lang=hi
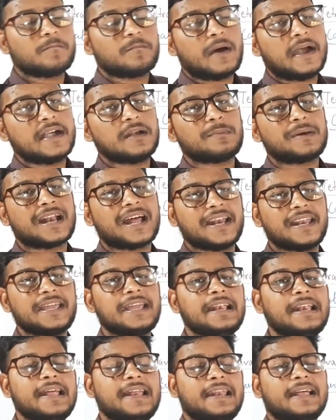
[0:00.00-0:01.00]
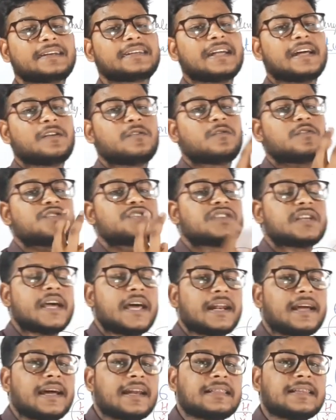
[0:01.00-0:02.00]
बॉन्ड बनाने के लिए इलेक्ट्रॉनों को
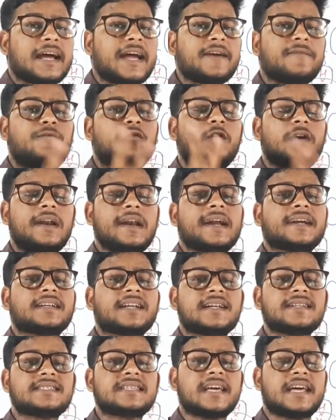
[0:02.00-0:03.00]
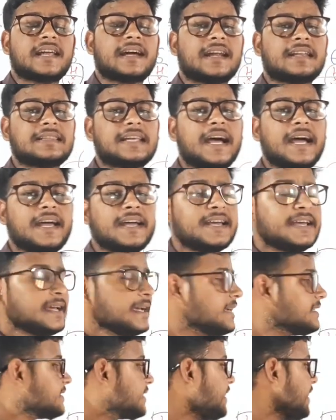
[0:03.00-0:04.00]
शेयर करता है फोर इलेक्ट्रॉन शेयर करता है
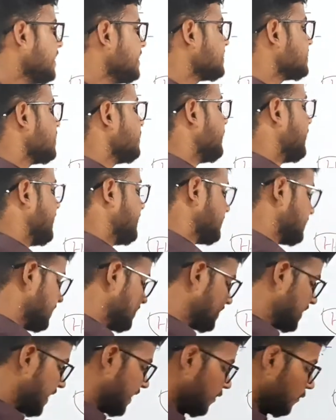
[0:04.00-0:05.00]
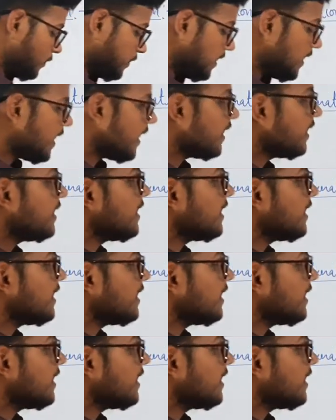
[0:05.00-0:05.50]
इसलिए इसकी बैलेंसी चार होती है